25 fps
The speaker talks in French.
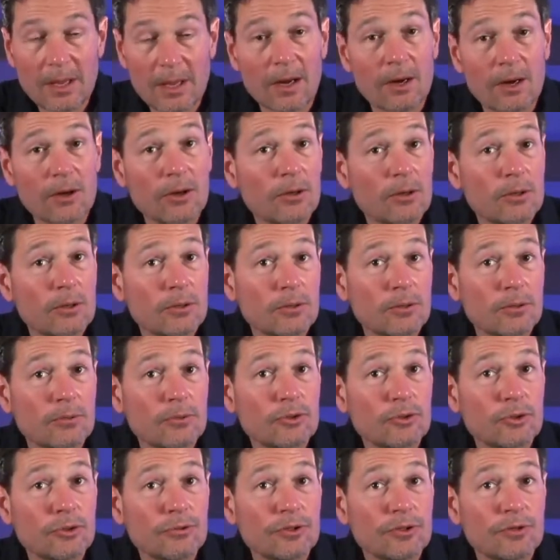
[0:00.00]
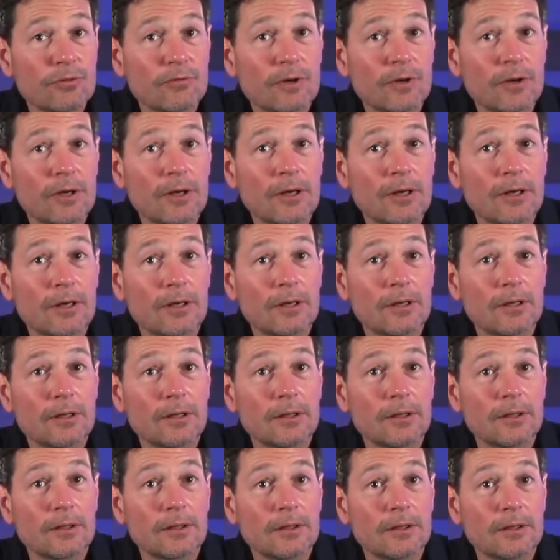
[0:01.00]
Alors euh, aujourd'hui on
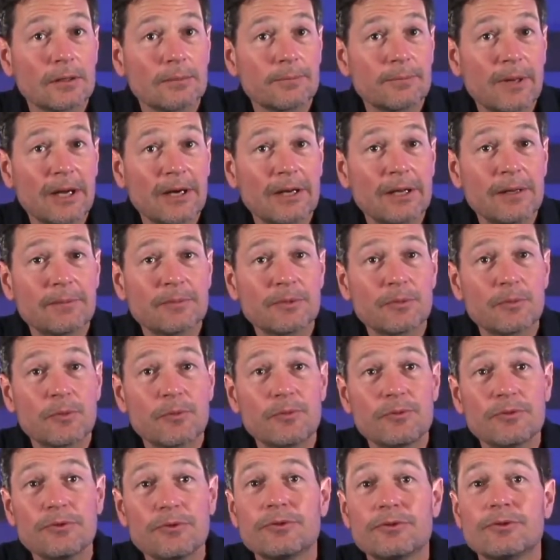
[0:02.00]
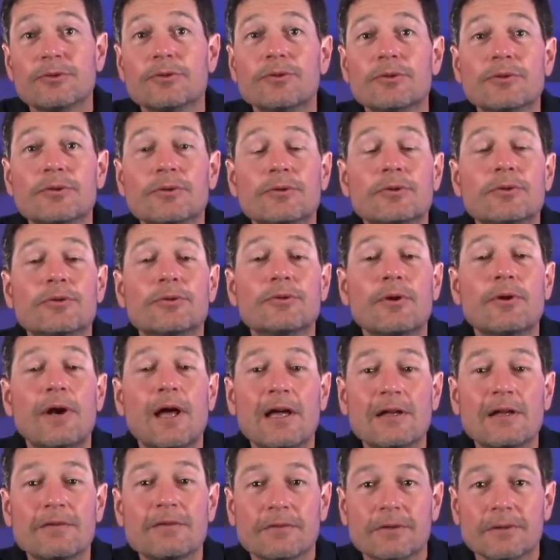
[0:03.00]
va parler un petit peu plus de,
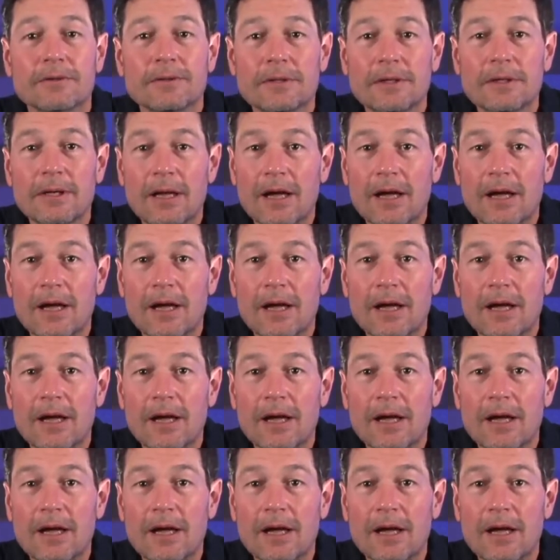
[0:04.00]
live